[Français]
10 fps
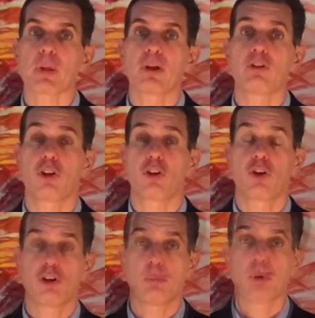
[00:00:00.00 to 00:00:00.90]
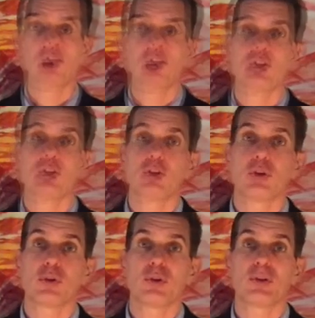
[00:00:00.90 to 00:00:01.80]
d'enrôlement
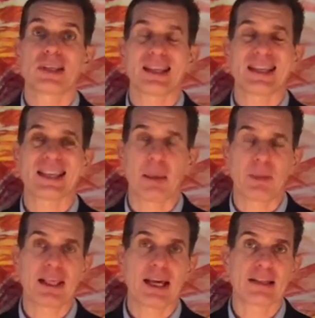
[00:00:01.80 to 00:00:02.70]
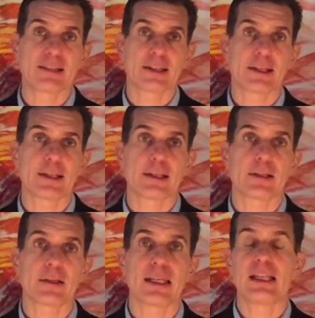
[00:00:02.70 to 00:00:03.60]
de ces kamikazes.
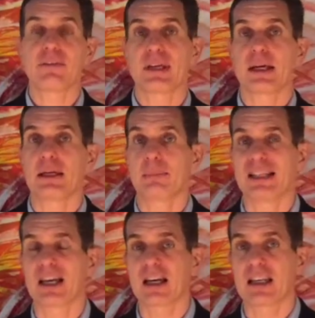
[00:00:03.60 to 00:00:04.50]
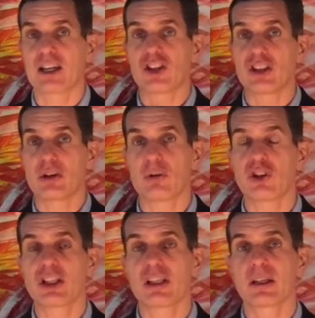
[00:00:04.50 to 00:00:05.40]
Il y avait un matraquage
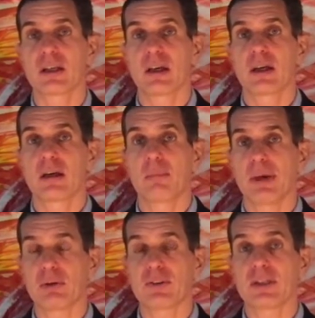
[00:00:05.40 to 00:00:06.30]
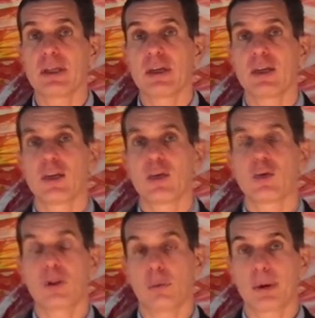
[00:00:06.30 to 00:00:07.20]
idéologique mais aussi une
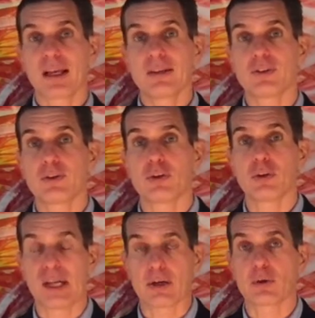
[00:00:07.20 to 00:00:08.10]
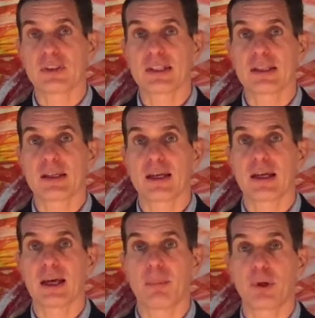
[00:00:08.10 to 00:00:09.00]
emprise de narcotiques
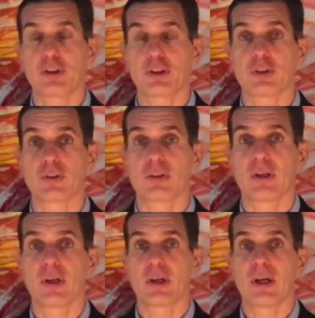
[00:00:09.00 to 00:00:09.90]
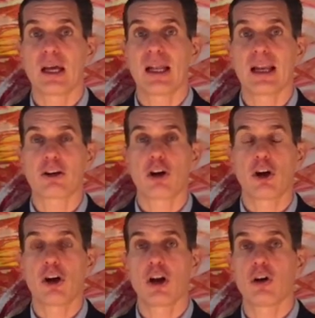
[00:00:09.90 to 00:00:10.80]
importante,
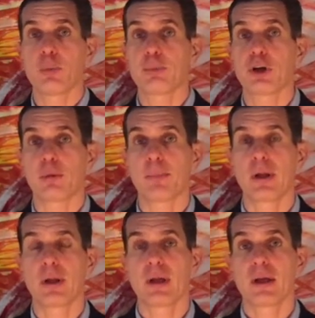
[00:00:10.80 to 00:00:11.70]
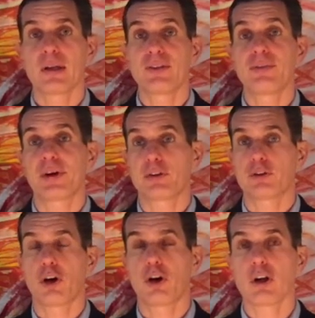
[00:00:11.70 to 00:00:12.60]
l'alcool, l'opium, différentes
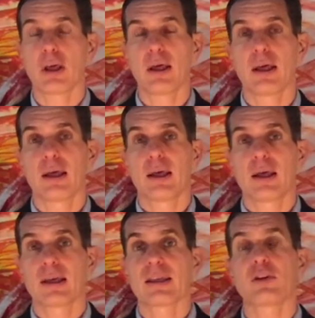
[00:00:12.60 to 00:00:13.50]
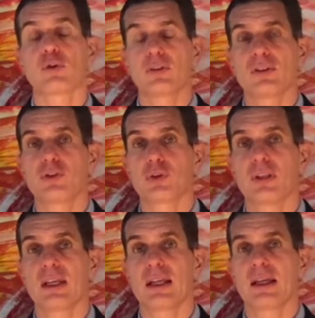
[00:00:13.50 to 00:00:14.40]
drogues qui
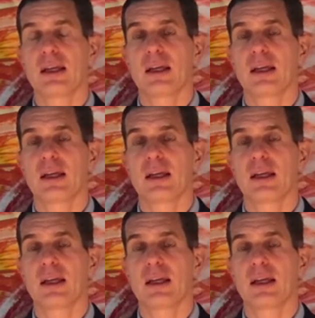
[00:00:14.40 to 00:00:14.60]
conditionnaient